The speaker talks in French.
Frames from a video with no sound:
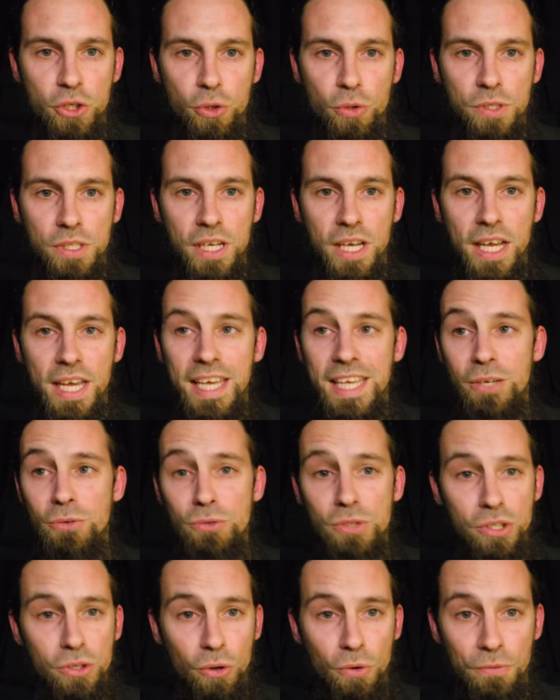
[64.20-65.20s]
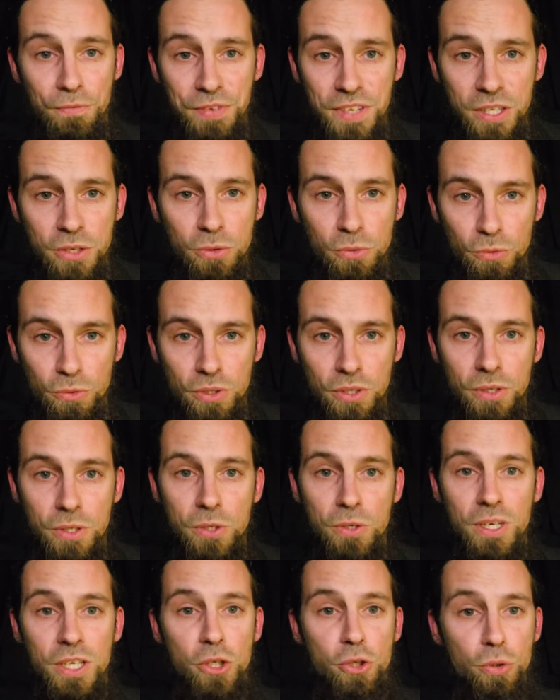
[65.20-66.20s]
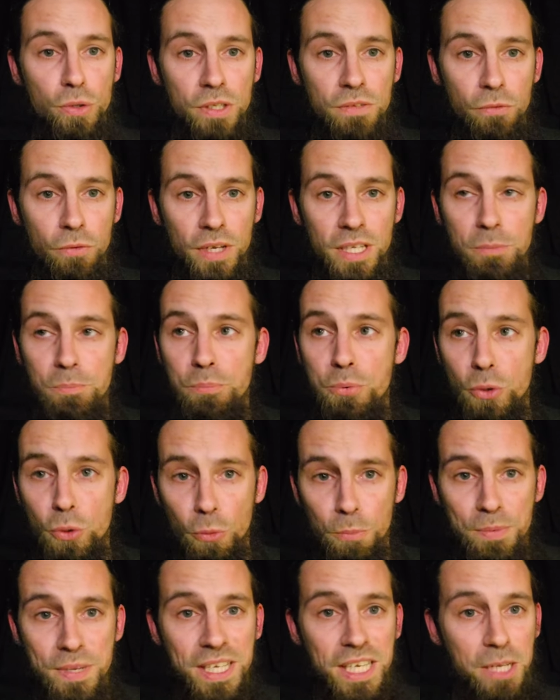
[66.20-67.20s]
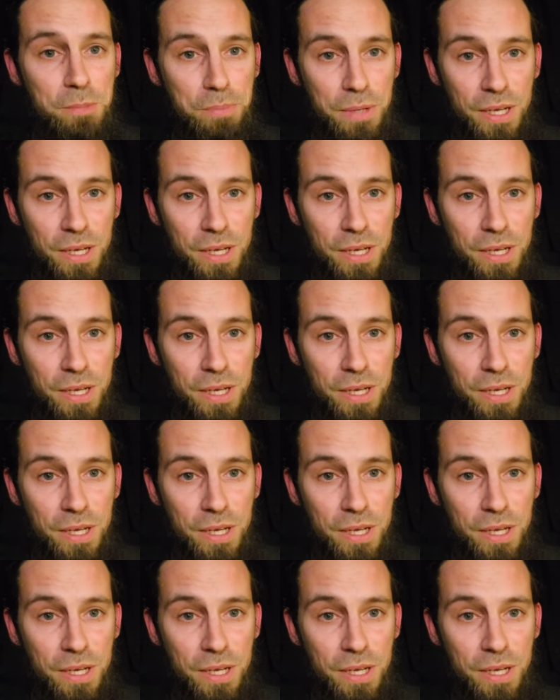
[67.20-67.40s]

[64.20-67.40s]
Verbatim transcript: choses et on se rend vite compte que les choses vont être plus compliquées que